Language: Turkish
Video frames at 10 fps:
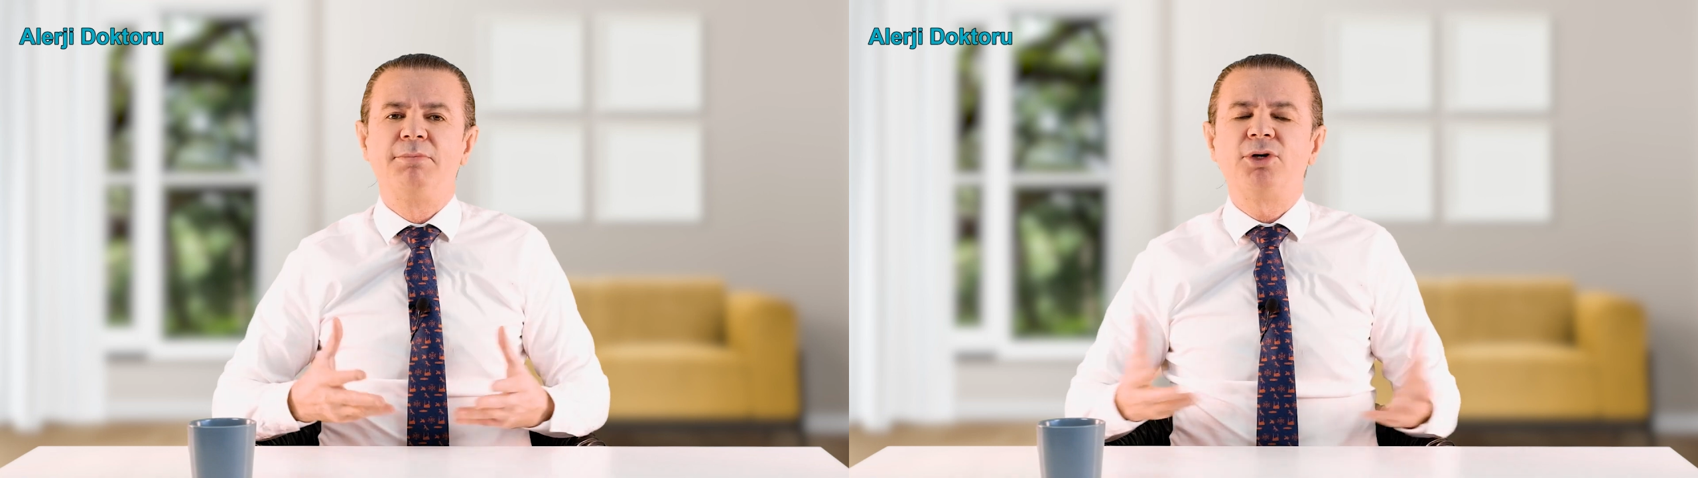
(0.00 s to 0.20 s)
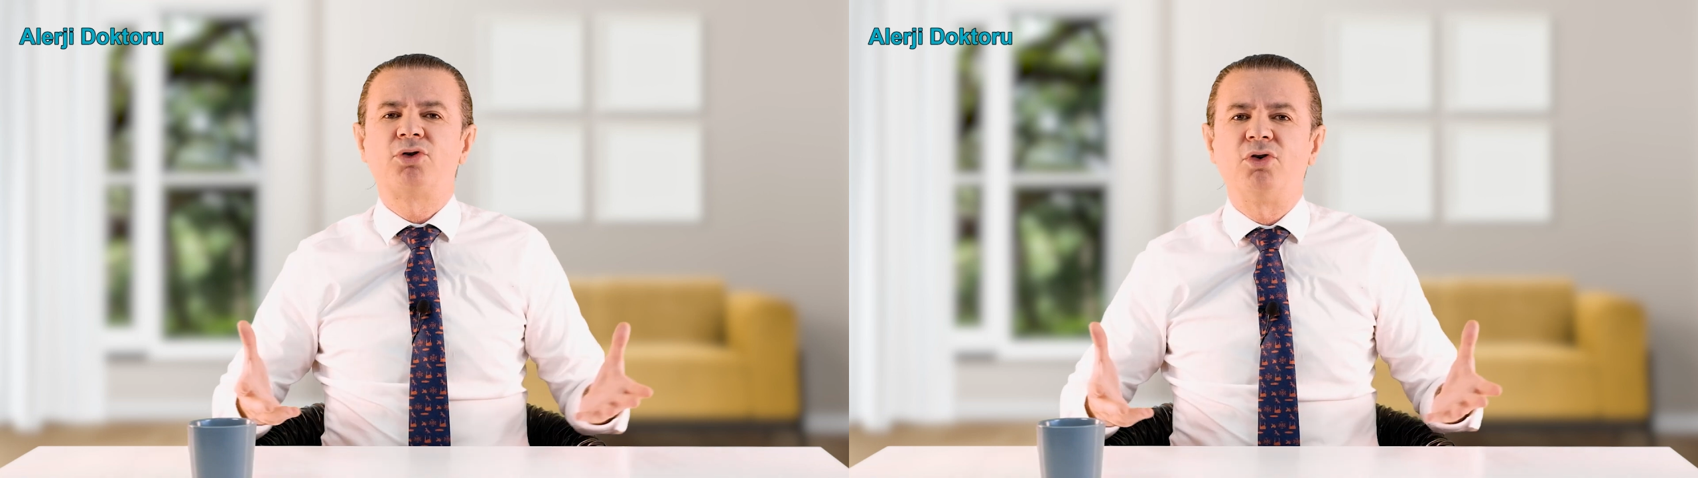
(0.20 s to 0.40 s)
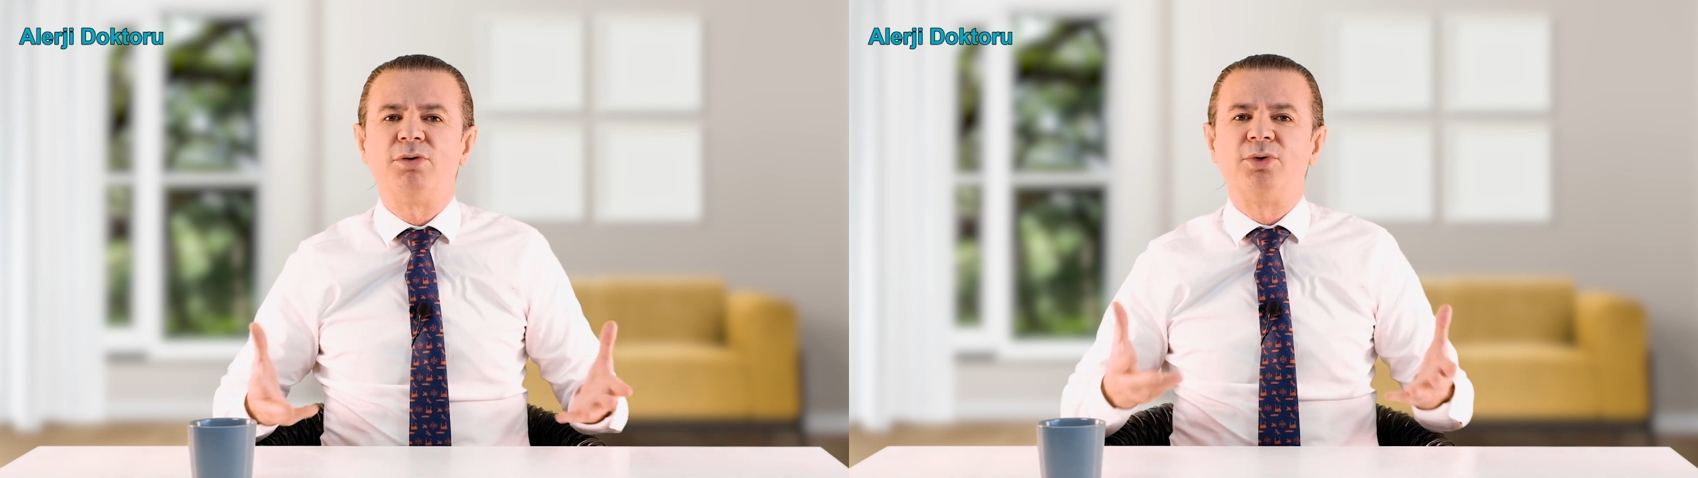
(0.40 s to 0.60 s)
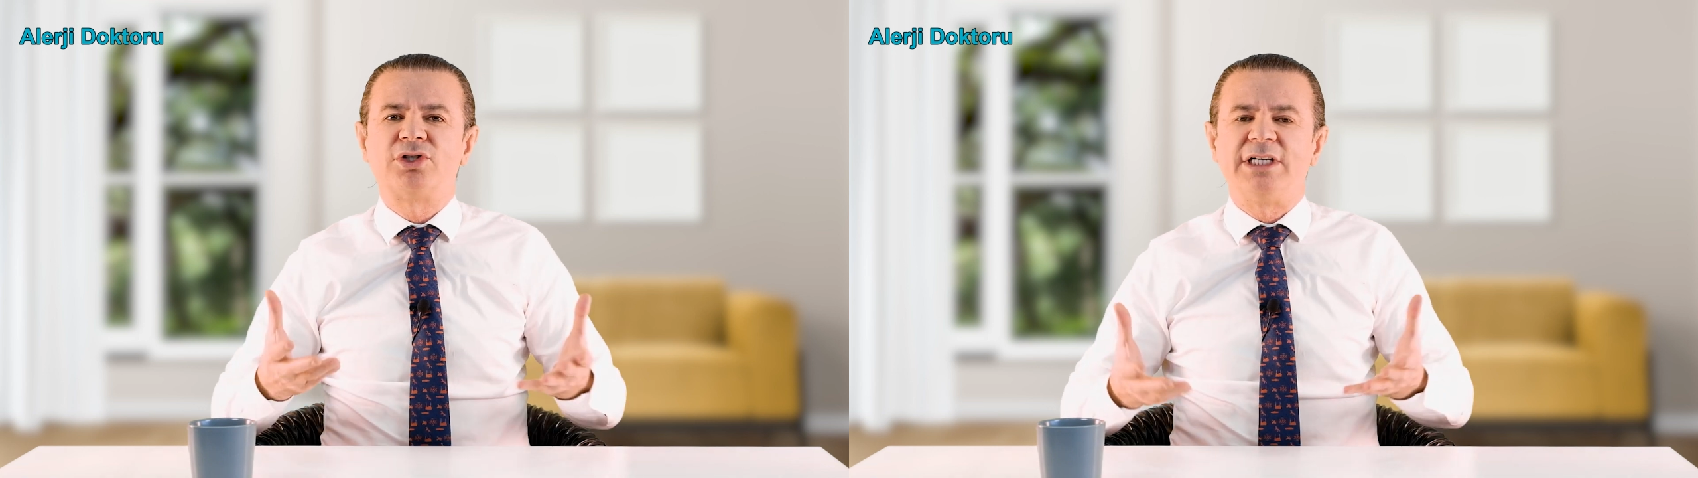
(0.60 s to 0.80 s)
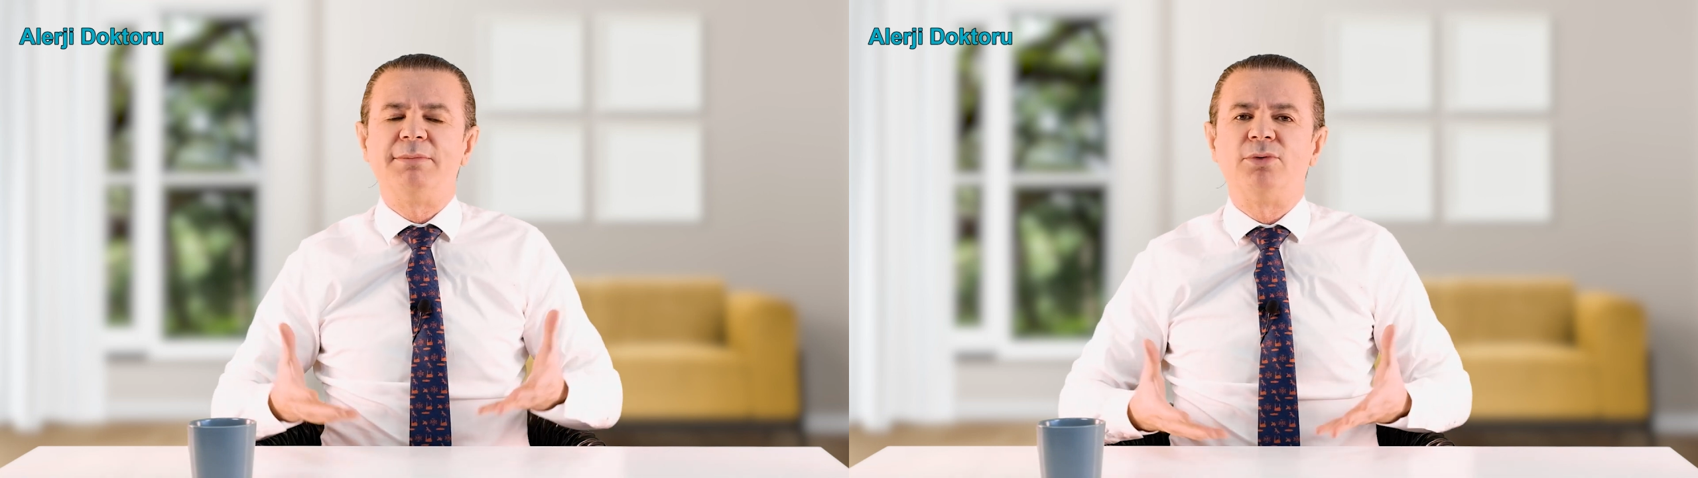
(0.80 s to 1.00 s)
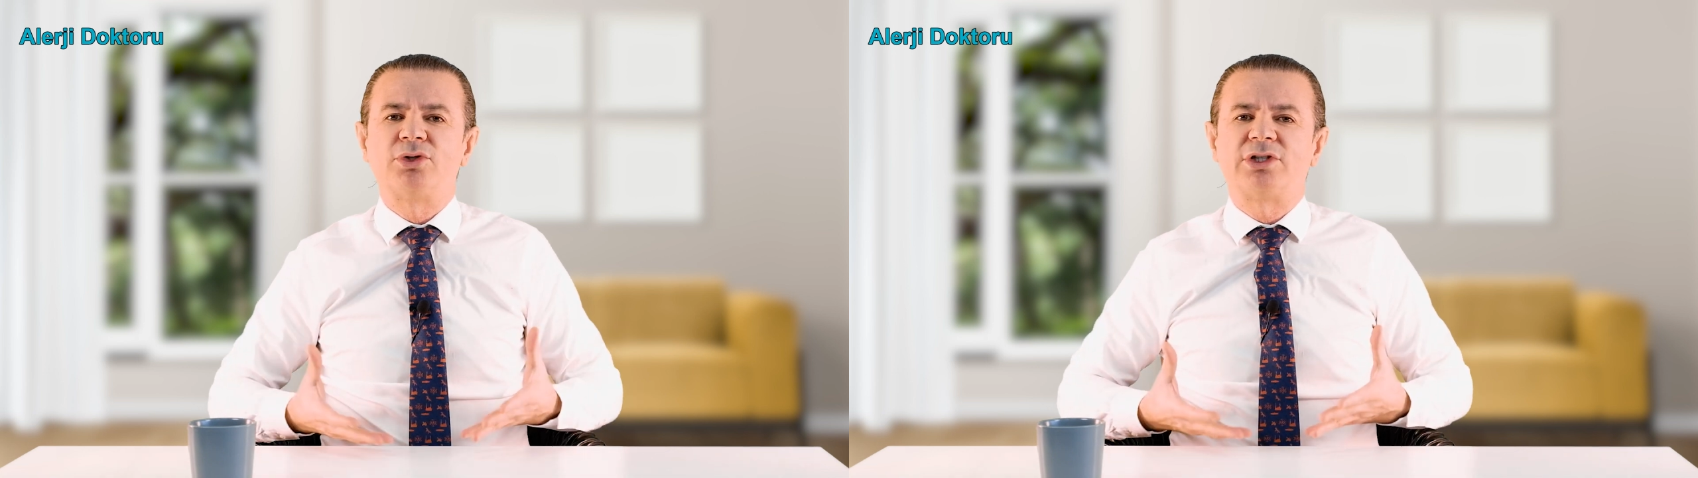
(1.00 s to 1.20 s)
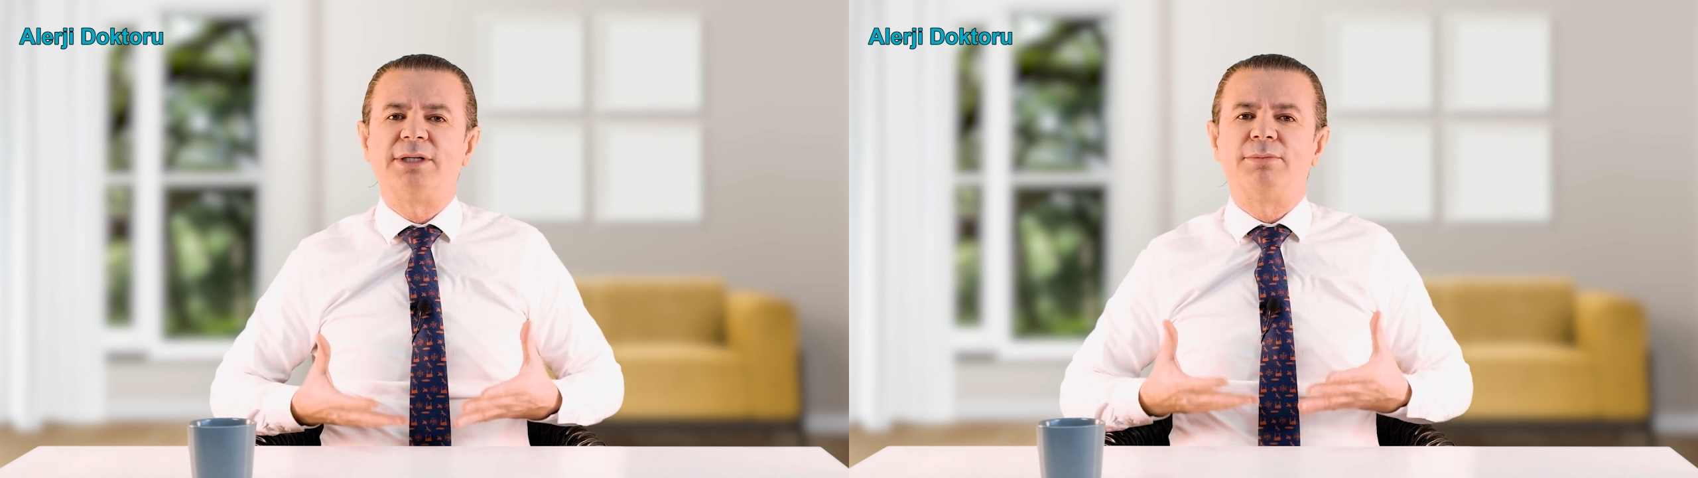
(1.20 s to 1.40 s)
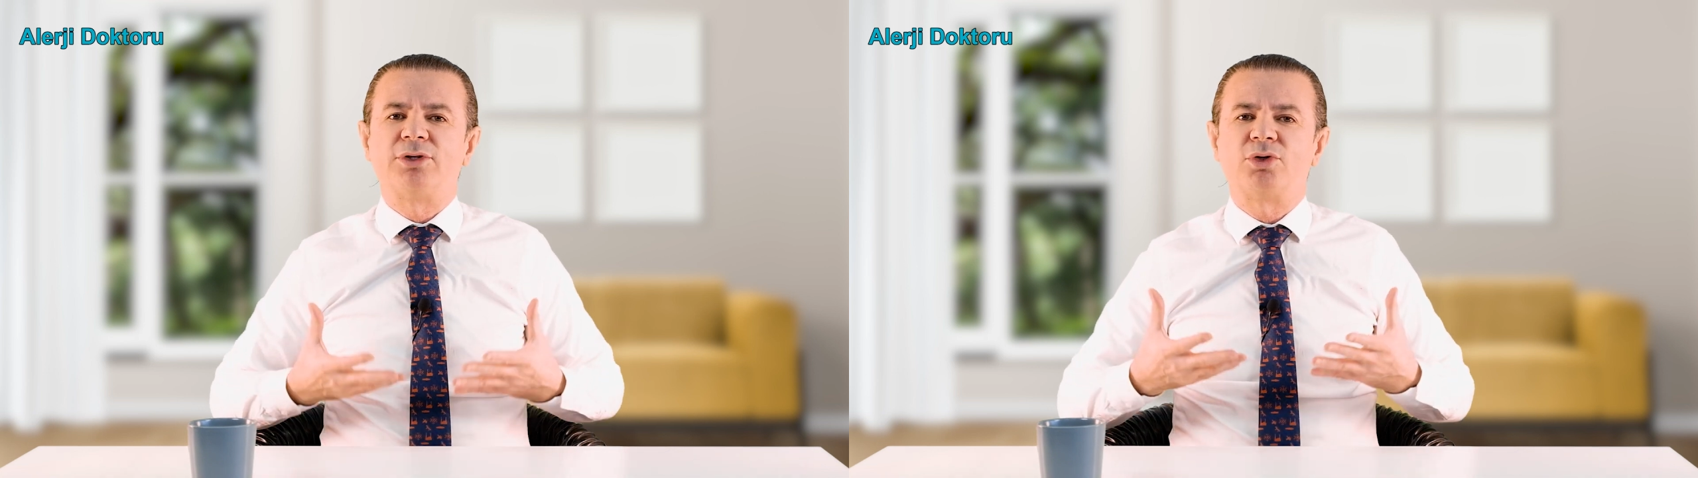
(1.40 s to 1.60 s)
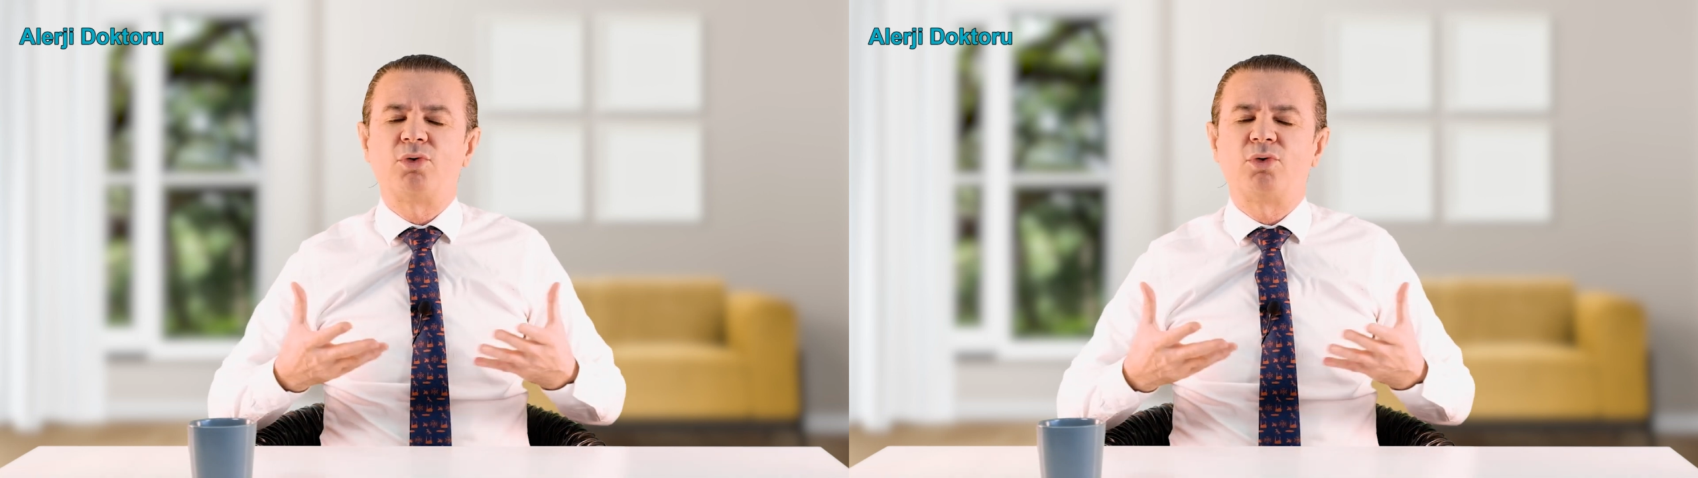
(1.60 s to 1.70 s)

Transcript: birçoğumuz immün sistemimizi